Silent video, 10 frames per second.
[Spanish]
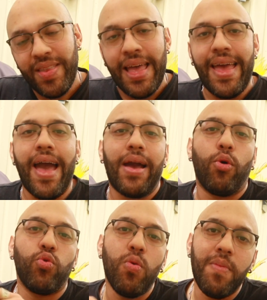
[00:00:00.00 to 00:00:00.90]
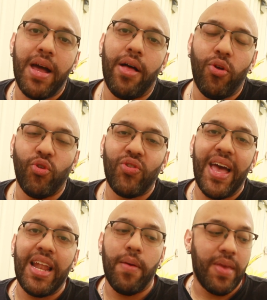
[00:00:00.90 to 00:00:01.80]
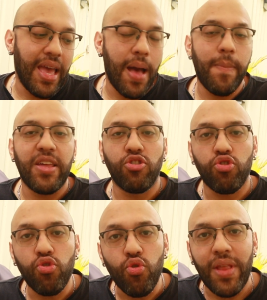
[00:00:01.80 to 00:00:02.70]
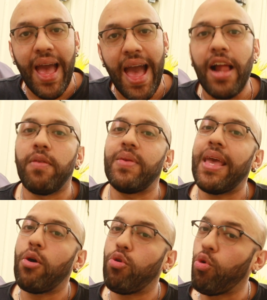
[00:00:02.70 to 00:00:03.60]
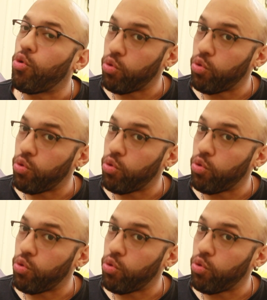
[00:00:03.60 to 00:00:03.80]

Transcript: están acostumbrados a la vieja persona, al viejo